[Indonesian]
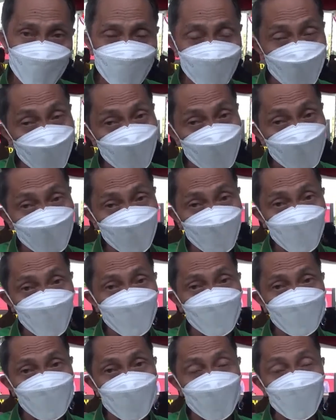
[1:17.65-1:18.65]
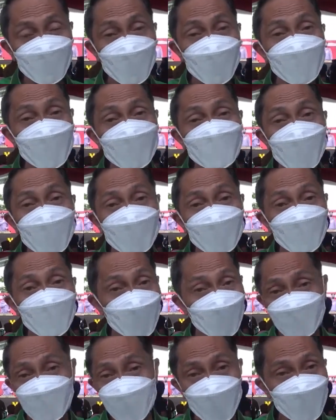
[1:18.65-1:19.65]
Dan itu menjadi warning bagi
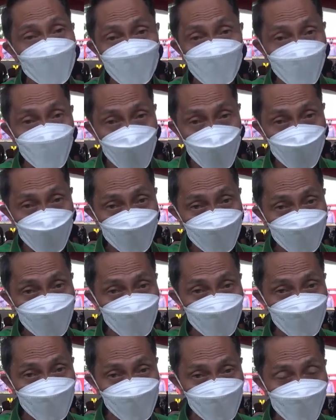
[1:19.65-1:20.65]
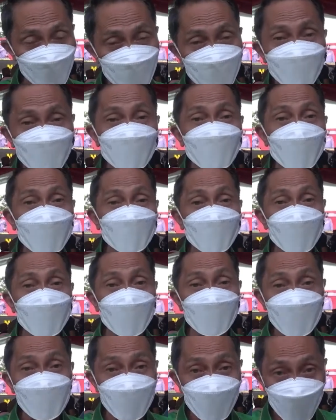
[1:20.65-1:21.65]
para pejabat semua untuk
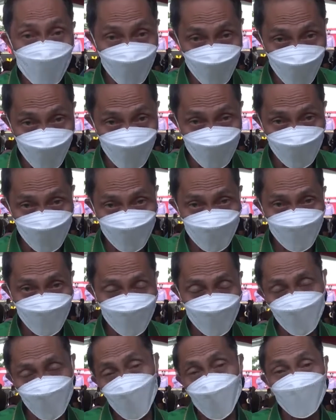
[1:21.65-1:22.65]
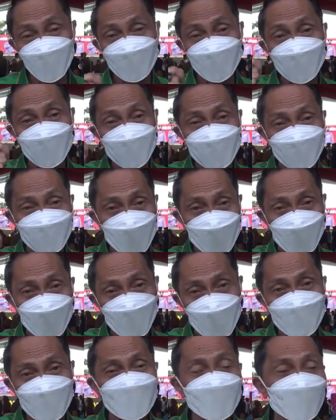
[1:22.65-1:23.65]
bagaimana mendorong COVID ini kita
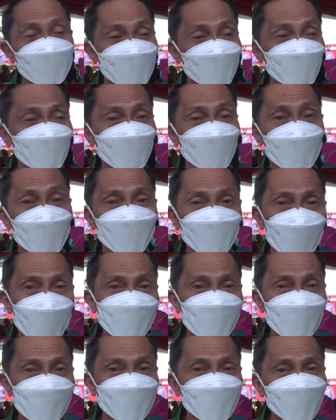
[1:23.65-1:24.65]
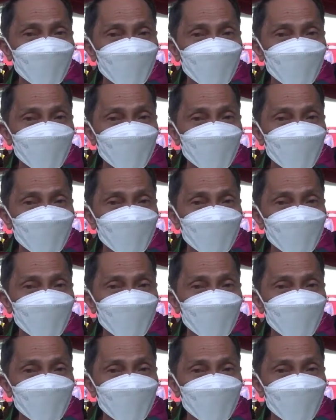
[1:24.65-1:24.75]
lawan, salah satunya melalui vaksin.